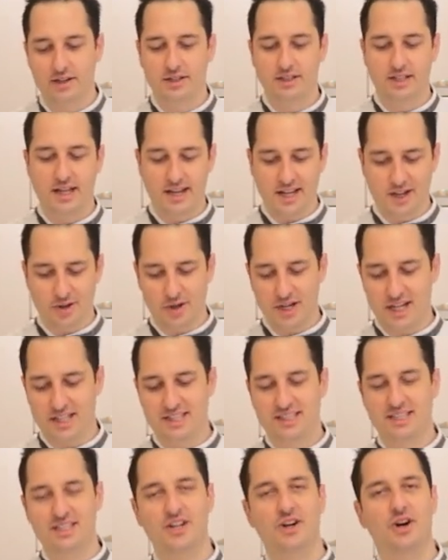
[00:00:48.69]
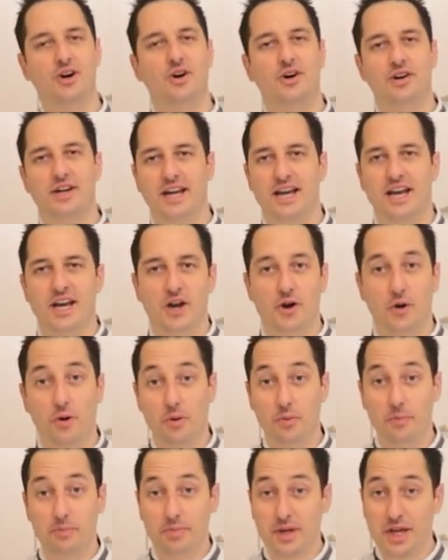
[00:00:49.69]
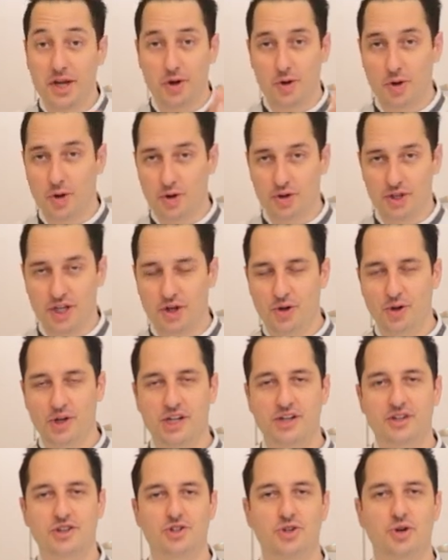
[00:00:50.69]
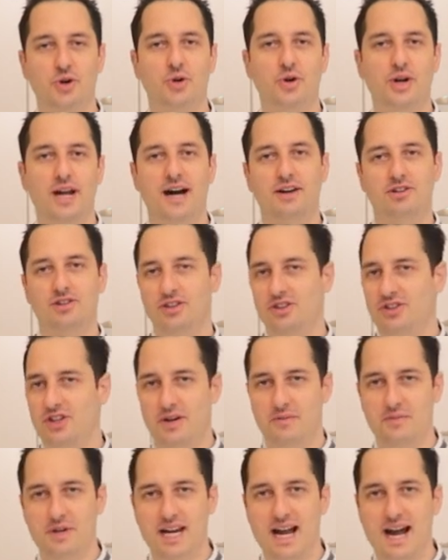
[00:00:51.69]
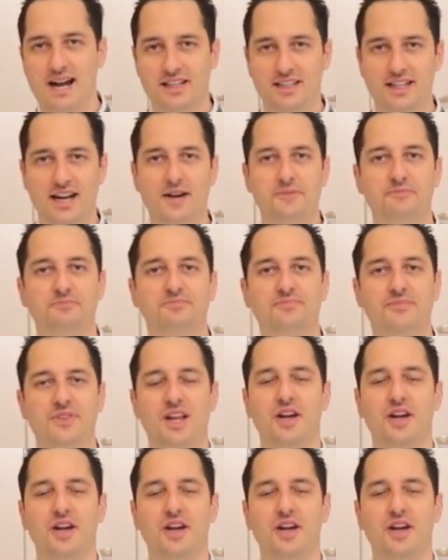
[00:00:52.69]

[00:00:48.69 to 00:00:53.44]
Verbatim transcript: da decorazione un piccolo decorino di cioccolato è terminata